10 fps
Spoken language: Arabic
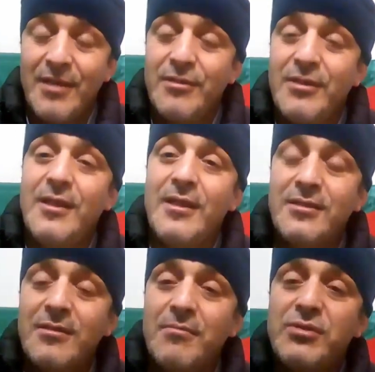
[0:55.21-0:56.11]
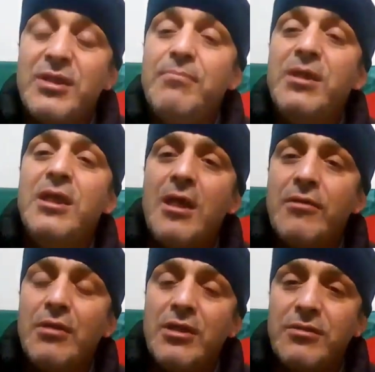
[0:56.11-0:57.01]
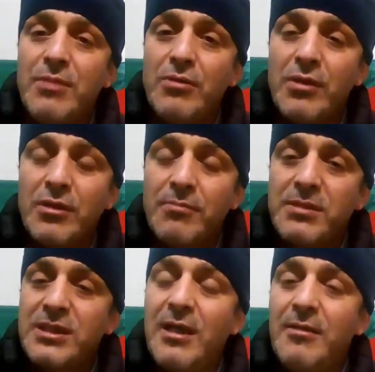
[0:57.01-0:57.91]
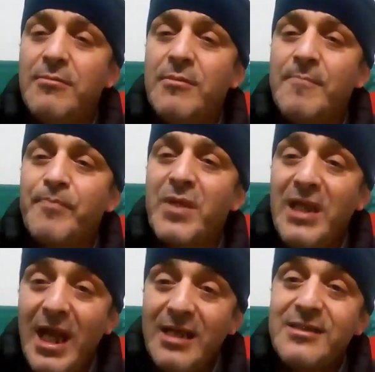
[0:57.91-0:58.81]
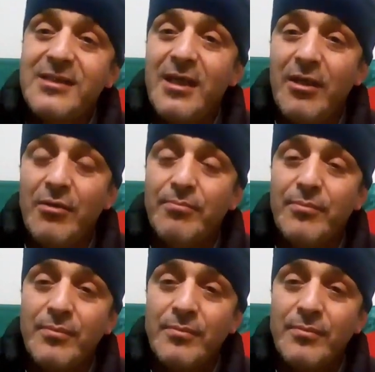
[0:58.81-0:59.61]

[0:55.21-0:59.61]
هذو الناس مسميين هذو الاسماوات بصح العكس تاعهم